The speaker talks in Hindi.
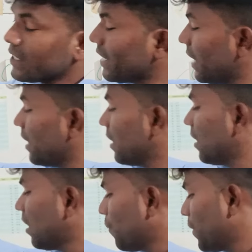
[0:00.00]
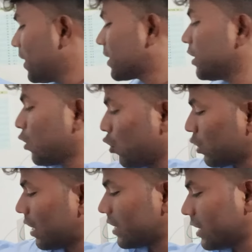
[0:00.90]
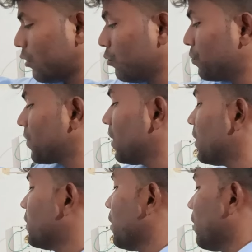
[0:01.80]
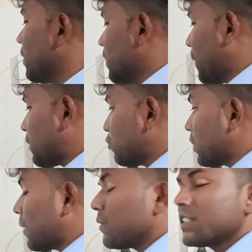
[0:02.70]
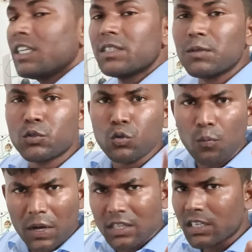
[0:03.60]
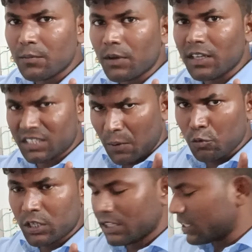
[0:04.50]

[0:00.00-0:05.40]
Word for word: देखिए मैं एक चीज़ और कहना चाहता हूँ यह तीन साठ मशीन है इसमें दो मात्र केमिकल लगते हैं आप लोग